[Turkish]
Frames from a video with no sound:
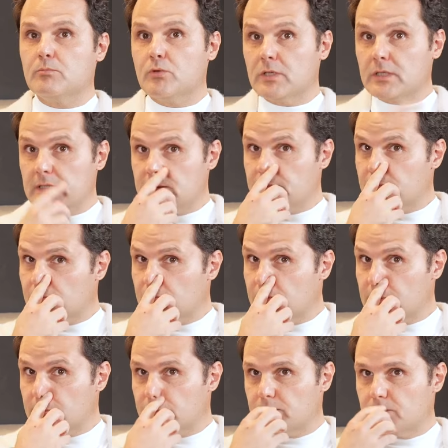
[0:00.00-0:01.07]
Bu arada
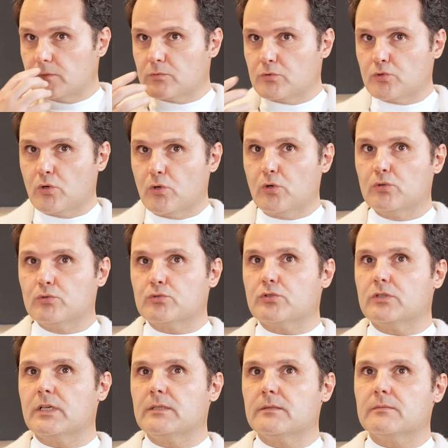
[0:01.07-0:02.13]
çok
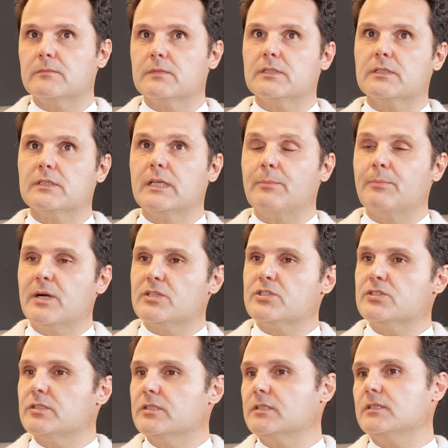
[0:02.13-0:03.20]
konuşulan e,
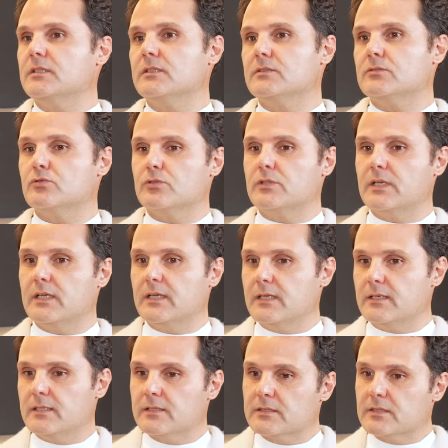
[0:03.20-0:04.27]
yabancıları
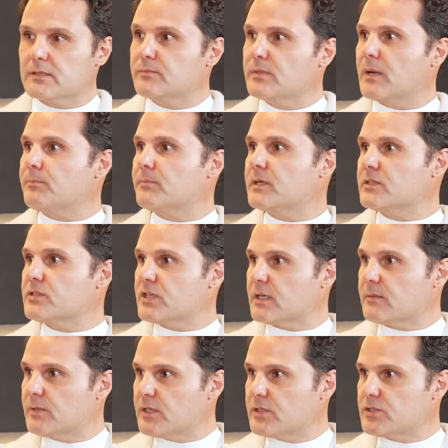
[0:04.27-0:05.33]
Türkiye'ye yatırım yapmaya
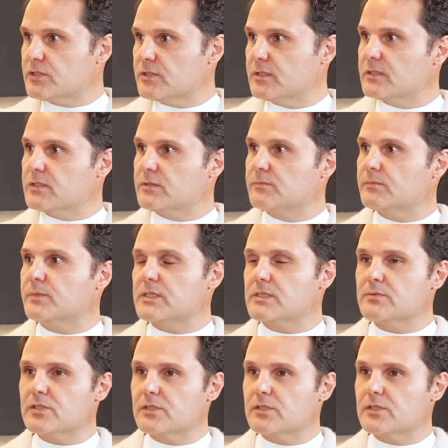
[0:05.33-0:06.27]
çekmek için. Doğru. Şimdi bizim